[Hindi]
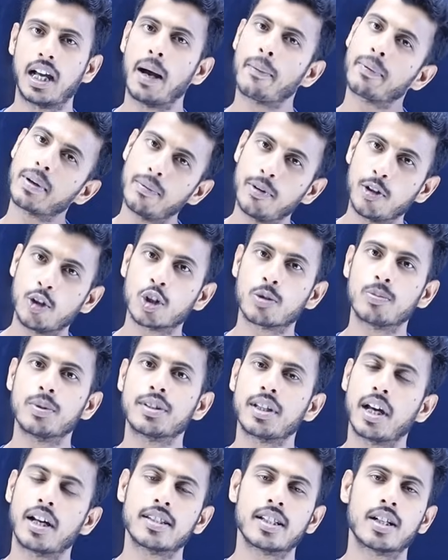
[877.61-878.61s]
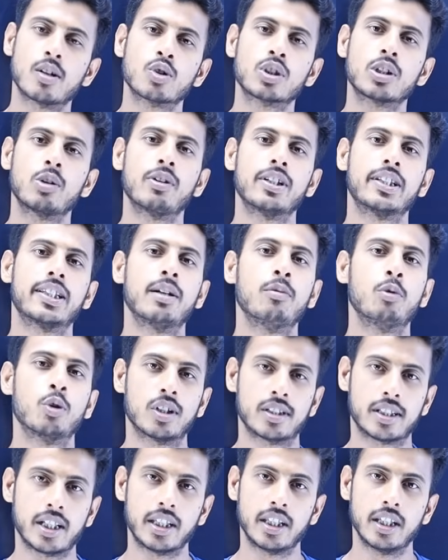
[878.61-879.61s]
आपके वीडियोस में चार्जर हाउस का वॉच टाइम
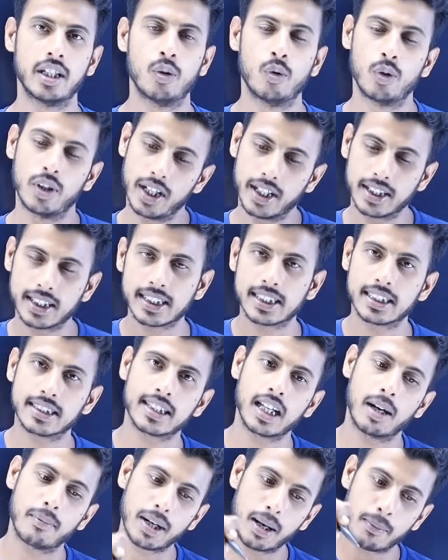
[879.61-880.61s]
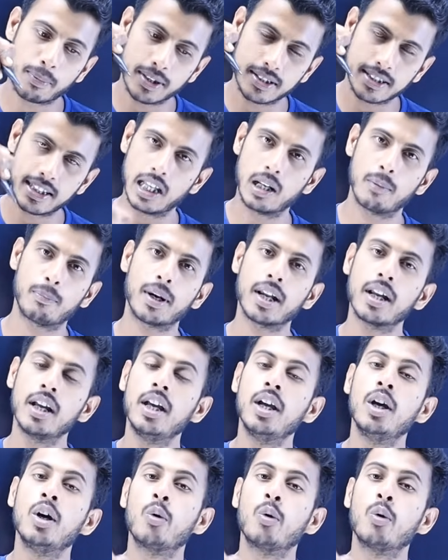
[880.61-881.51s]
होना चाहिए और एक हज़ार सब्सक्राइबर आपके चैनल पर